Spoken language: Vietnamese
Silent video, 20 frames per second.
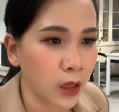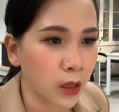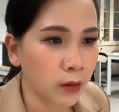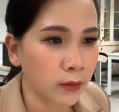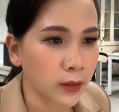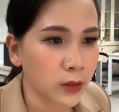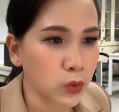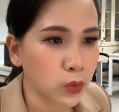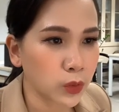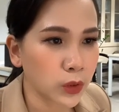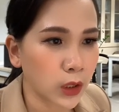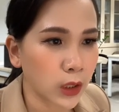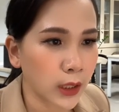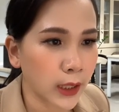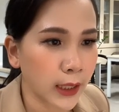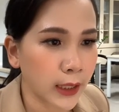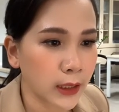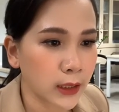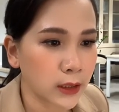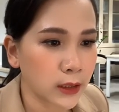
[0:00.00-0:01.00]
Còn chủ nhật
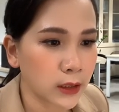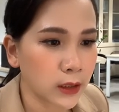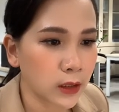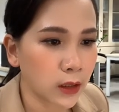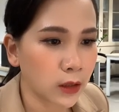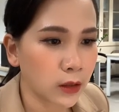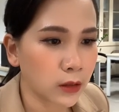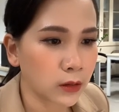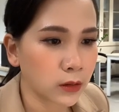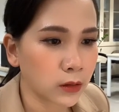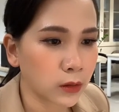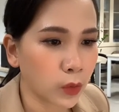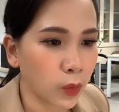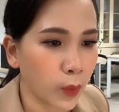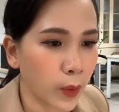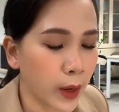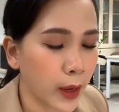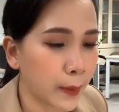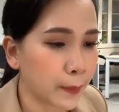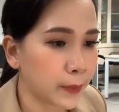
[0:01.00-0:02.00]
này thì ở Hòa